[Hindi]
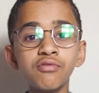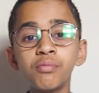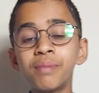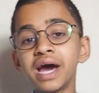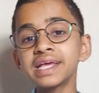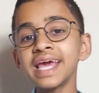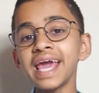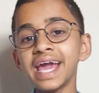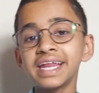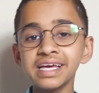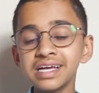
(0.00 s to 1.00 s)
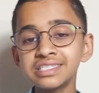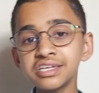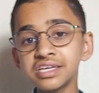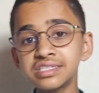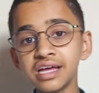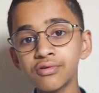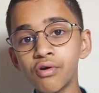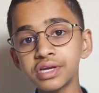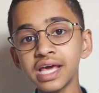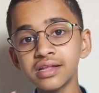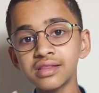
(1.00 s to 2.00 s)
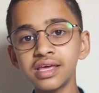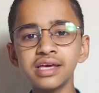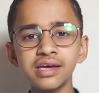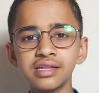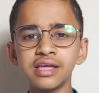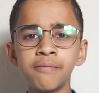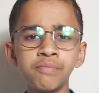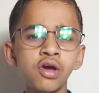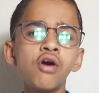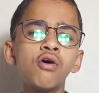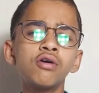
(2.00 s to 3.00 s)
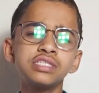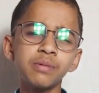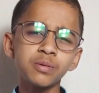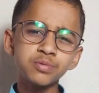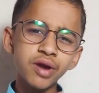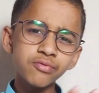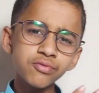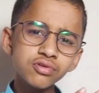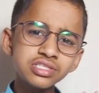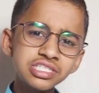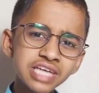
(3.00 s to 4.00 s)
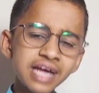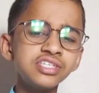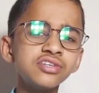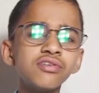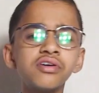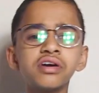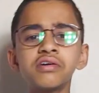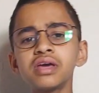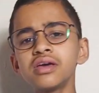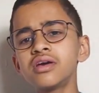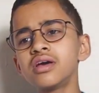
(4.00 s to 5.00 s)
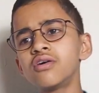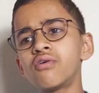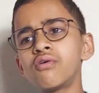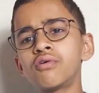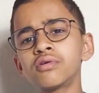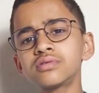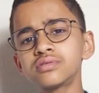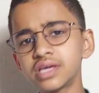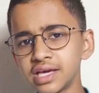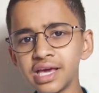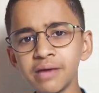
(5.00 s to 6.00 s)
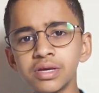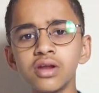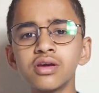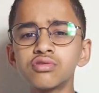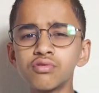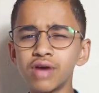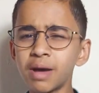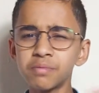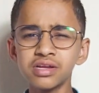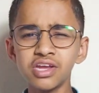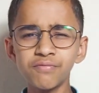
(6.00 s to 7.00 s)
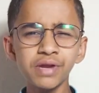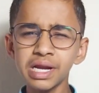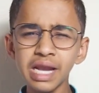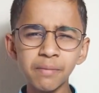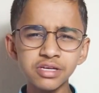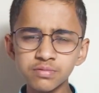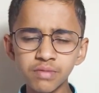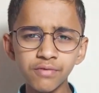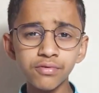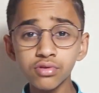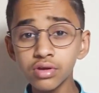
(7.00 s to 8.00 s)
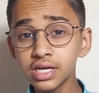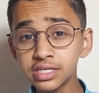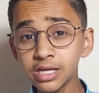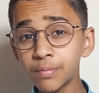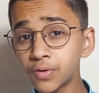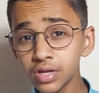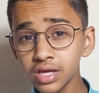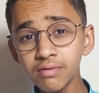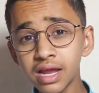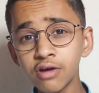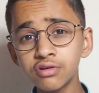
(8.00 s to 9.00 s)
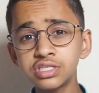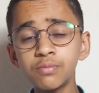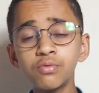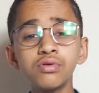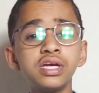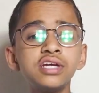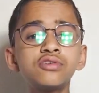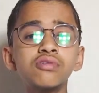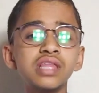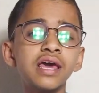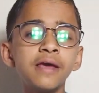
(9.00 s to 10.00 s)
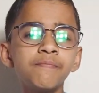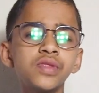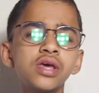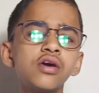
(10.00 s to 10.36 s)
है वो बाहर के एग्रीकल्चर के साथ कांटेक्ट नहीं करता और जब आप स्मार्टफोन को चार्जिंग को लगाओगे और गेम खेलोगे तो आपका डेफिनेटली आपका स्मार्टफोन तो हीट अप होने ही वाला है और जब वो हीट होता है